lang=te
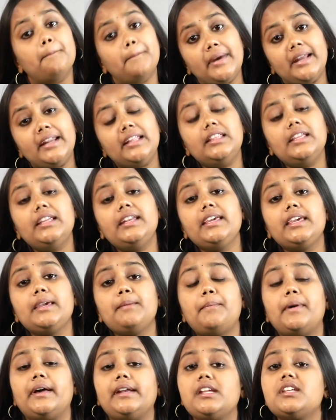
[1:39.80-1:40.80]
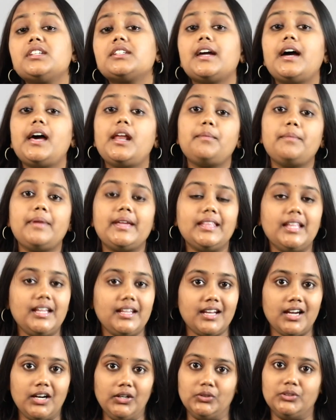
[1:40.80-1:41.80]
మరి దీనికి పరిష్కారం
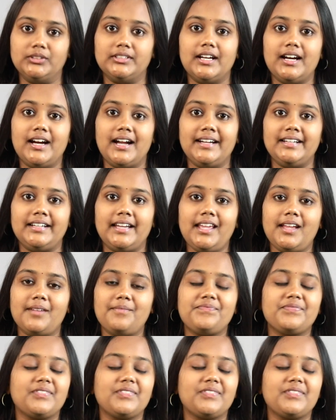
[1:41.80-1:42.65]
ఏదైనా ఉందా అంటే